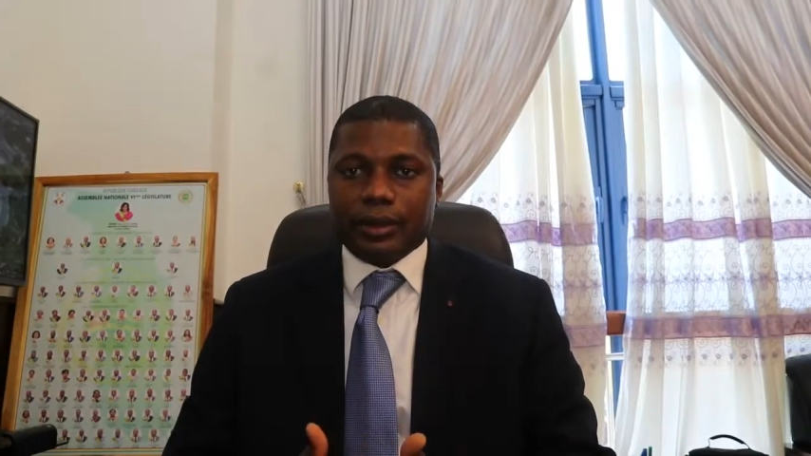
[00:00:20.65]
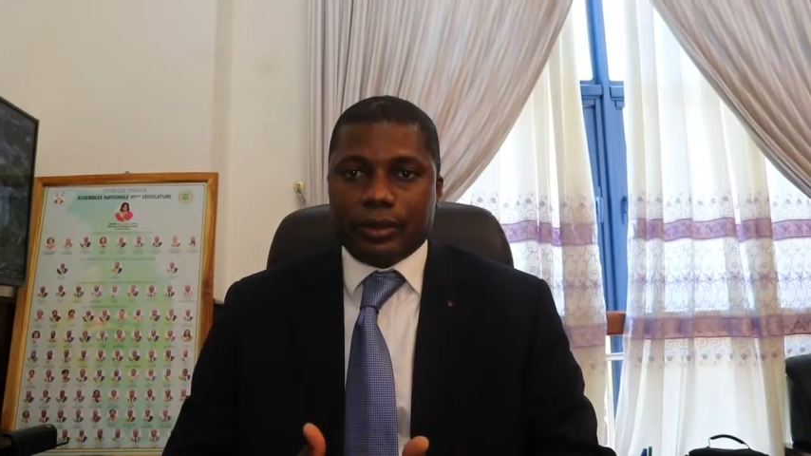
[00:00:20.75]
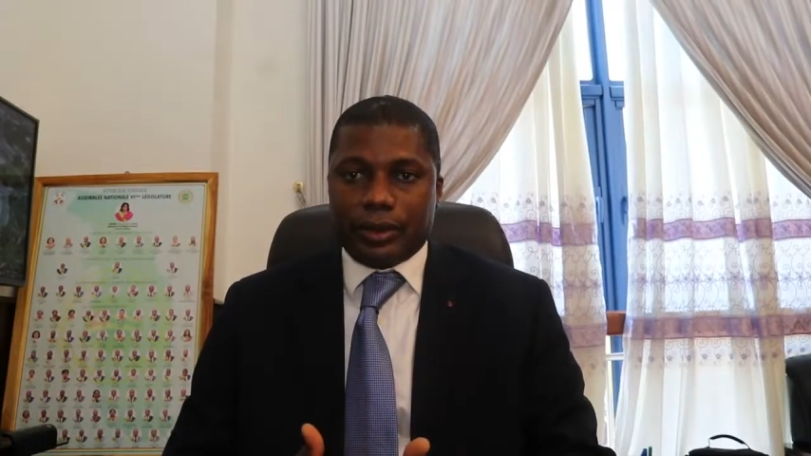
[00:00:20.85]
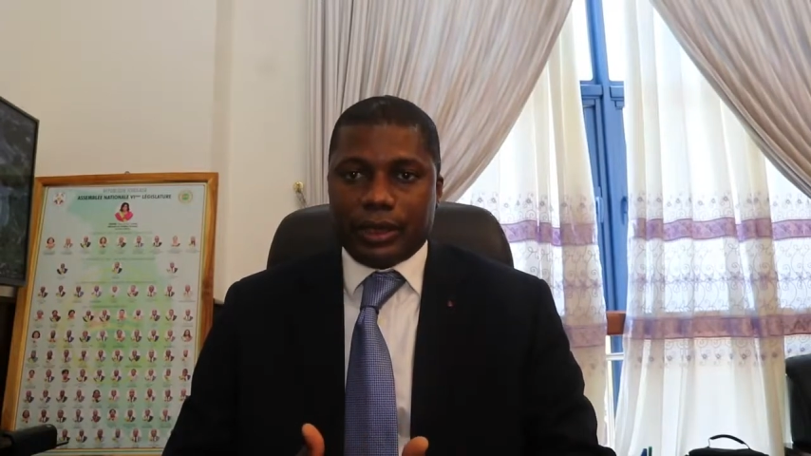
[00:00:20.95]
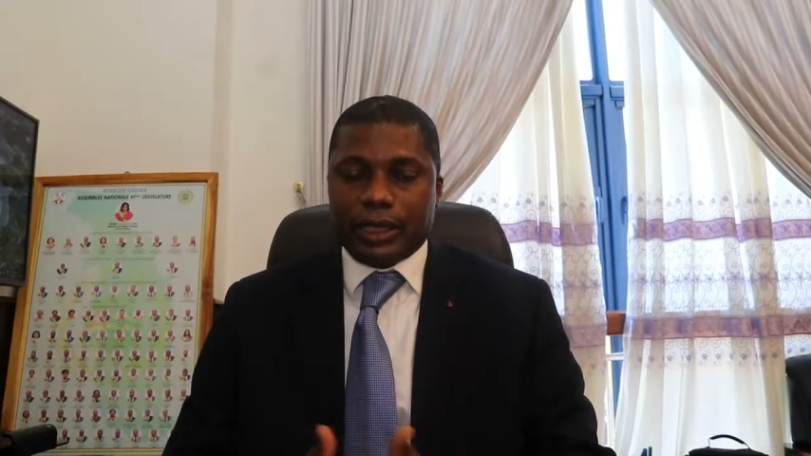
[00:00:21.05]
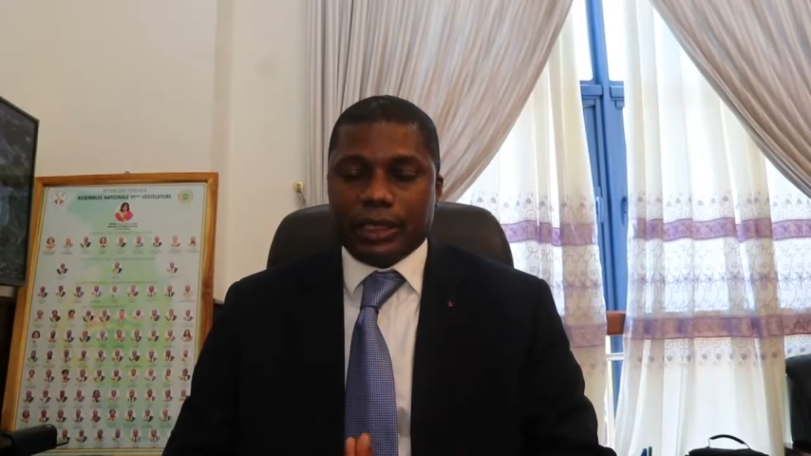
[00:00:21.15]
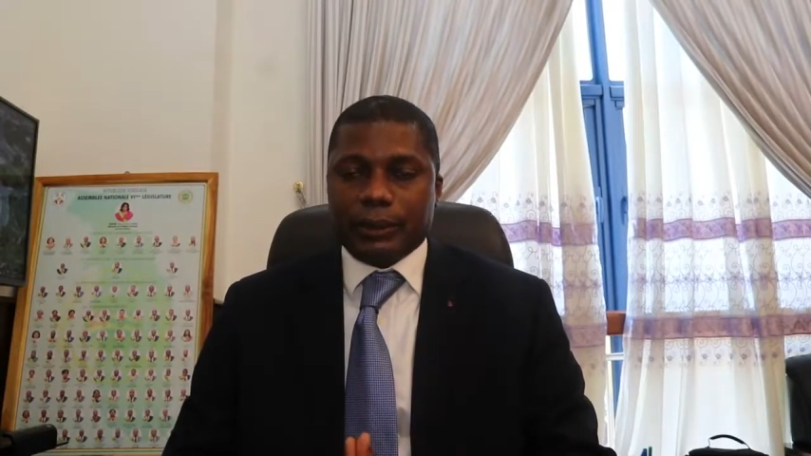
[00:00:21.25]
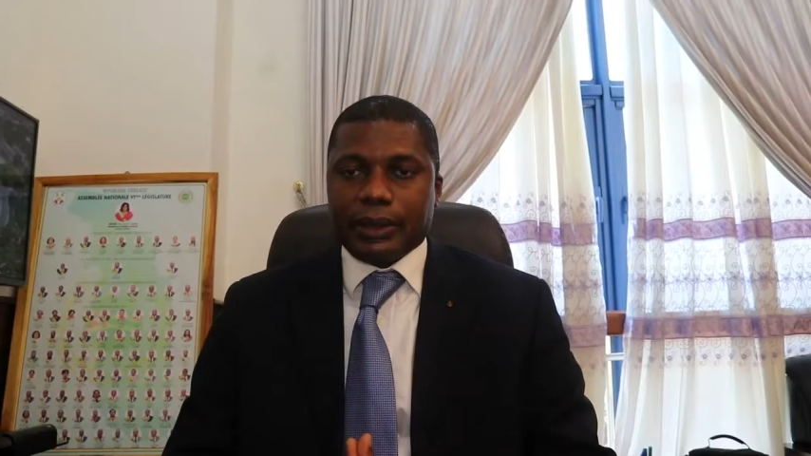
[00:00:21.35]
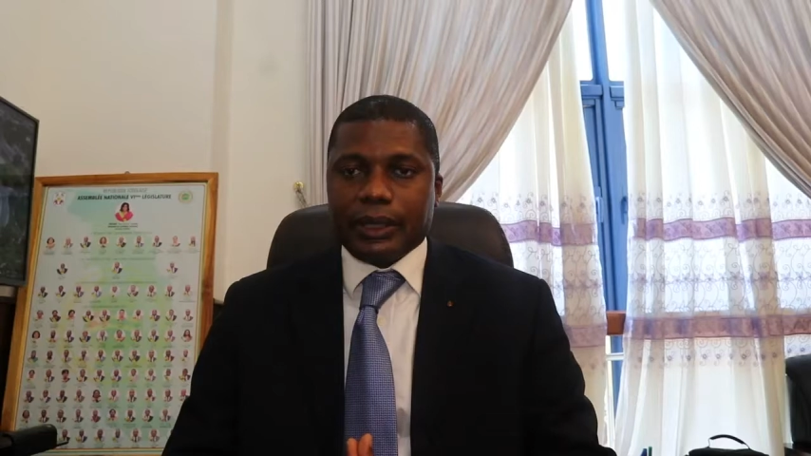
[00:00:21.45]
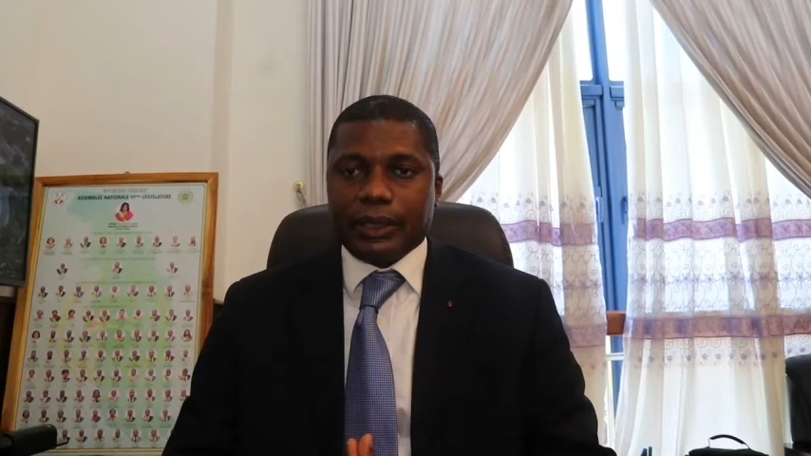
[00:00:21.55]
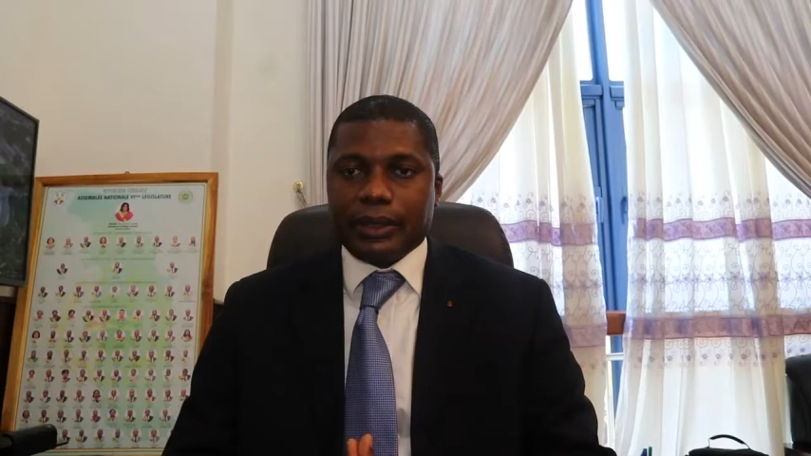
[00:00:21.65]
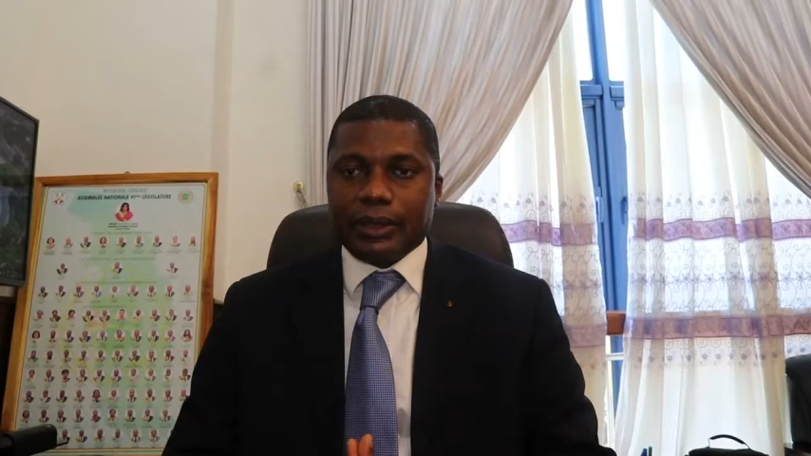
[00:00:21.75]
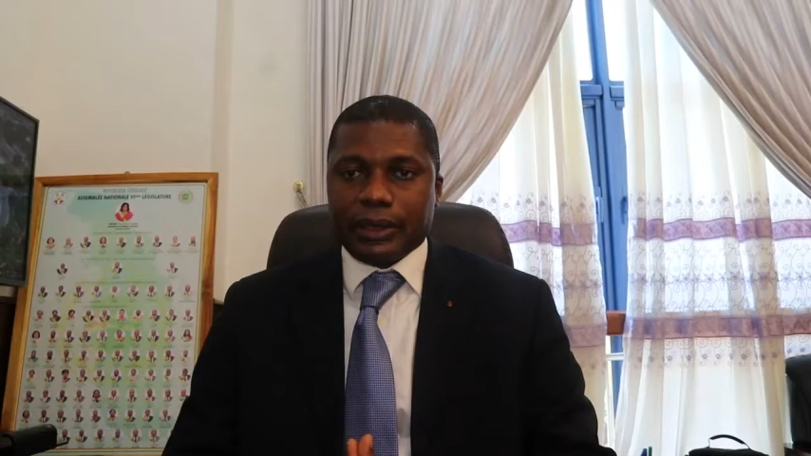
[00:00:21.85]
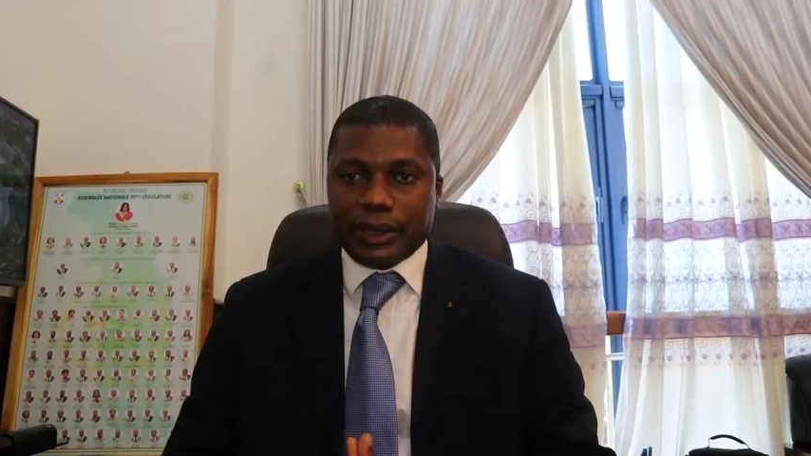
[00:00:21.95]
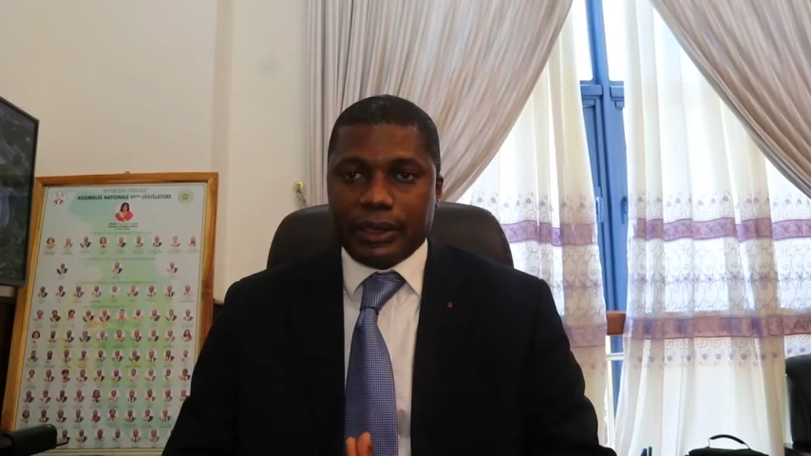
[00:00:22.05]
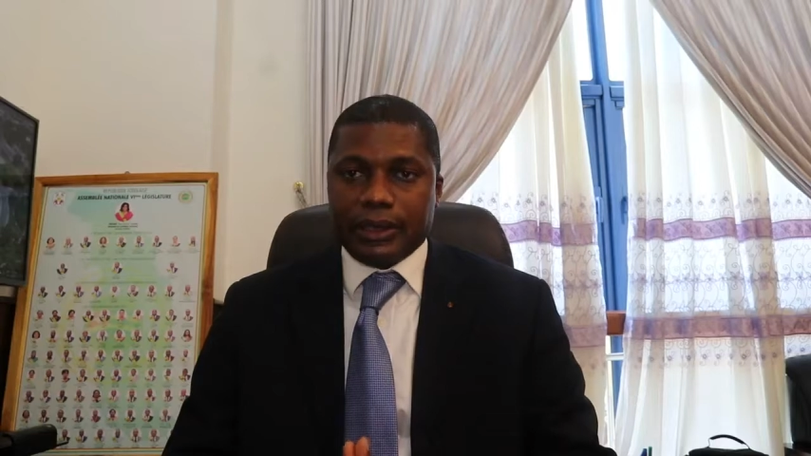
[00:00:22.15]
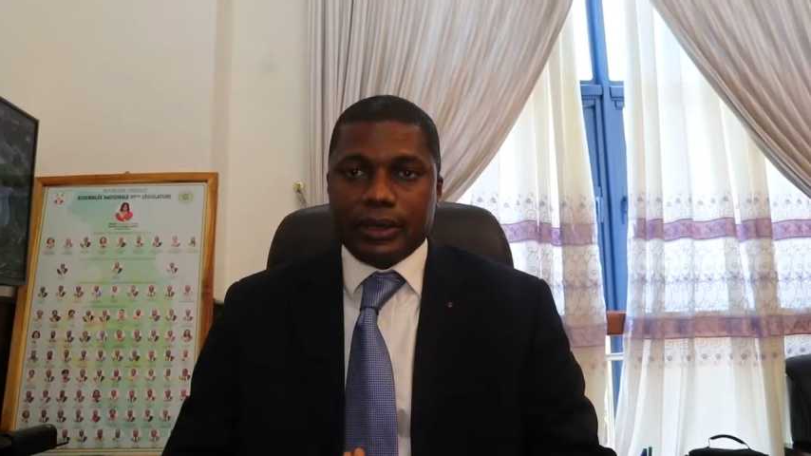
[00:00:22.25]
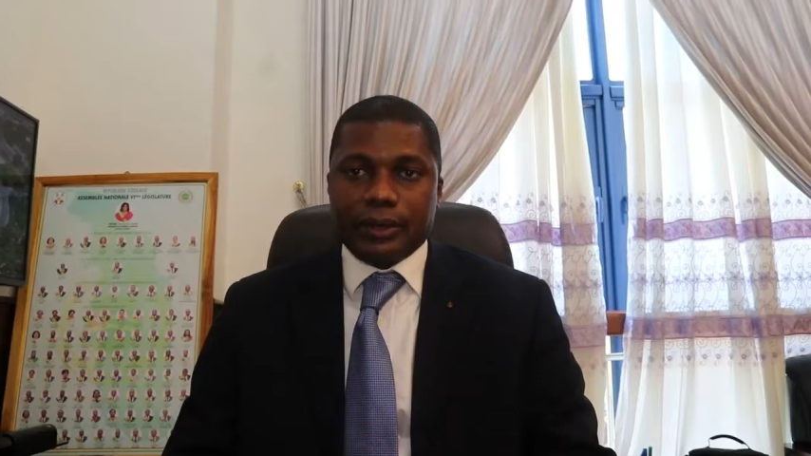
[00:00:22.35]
tous les téléspectatrices